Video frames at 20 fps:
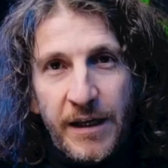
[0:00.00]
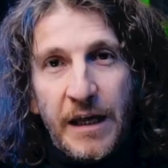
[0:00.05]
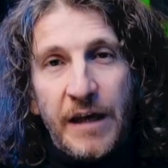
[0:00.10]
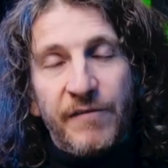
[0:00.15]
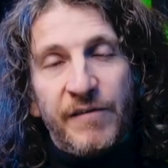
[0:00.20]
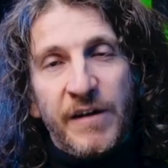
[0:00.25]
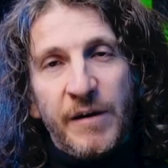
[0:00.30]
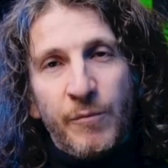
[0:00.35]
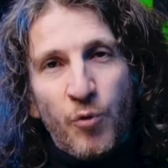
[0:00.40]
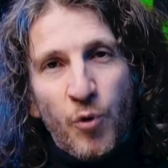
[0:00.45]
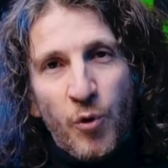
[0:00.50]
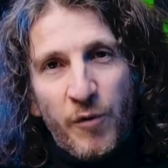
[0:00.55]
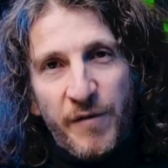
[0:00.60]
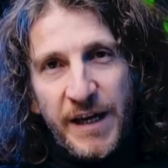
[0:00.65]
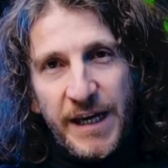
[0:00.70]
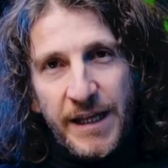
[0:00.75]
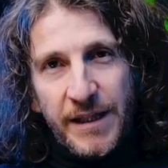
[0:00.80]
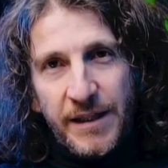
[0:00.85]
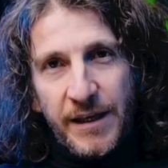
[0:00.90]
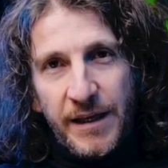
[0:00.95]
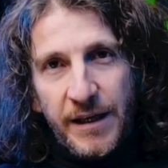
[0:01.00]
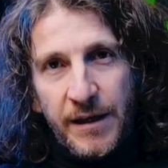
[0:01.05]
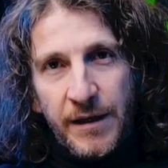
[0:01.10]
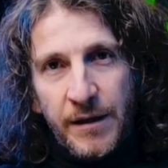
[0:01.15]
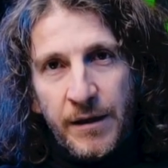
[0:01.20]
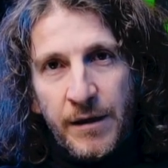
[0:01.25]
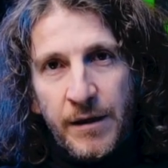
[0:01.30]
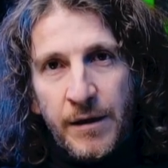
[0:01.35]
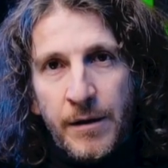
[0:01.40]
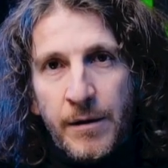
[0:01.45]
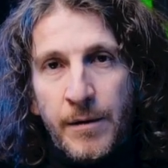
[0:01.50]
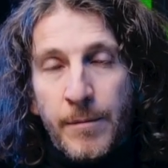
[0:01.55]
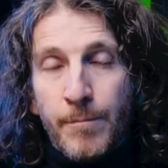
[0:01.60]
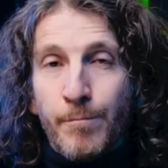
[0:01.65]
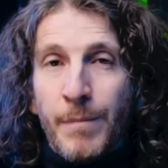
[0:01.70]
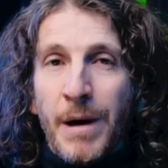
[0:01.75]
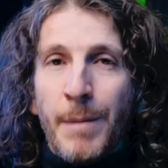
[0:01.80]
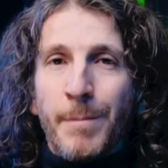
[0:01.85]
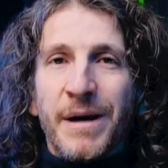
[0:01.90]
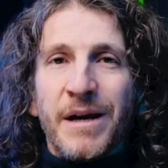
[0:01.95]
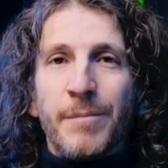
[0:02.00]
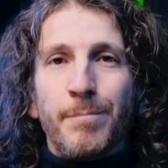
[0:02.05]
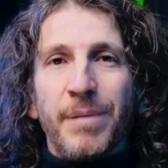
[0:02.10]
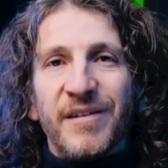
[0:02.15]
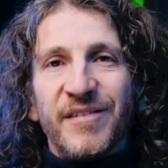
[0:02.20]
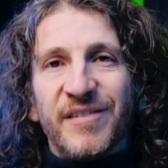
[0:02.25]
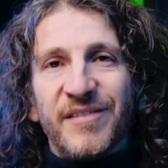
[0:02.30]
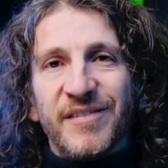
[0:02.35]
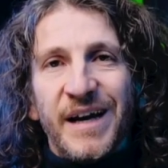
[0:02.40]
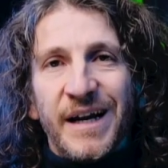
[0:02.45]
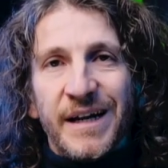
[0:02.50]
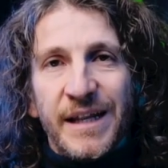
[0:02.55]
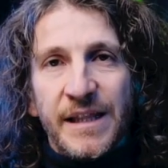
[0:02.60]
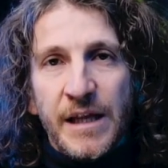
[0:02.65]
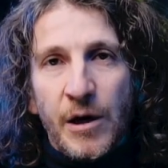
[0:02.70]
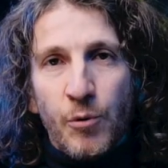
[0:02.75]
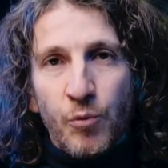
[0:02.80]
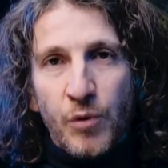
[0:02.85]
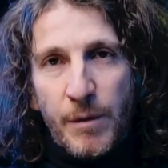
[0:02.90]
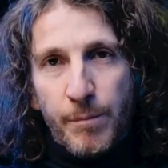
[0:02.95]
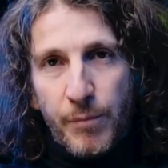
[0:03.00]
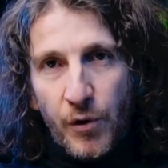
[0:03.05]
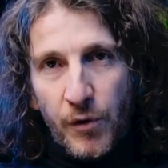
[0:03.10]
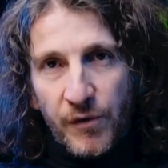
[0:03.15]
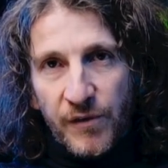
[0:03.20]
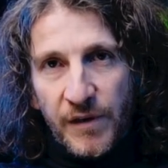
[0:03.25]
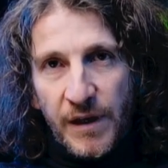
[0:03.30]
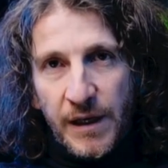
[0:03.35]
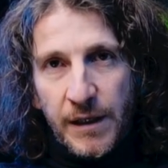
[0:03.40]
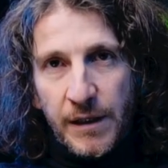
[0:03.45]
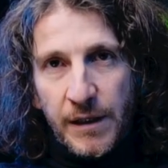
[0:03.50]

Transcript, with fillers: vi muovete, ma per passare da una posa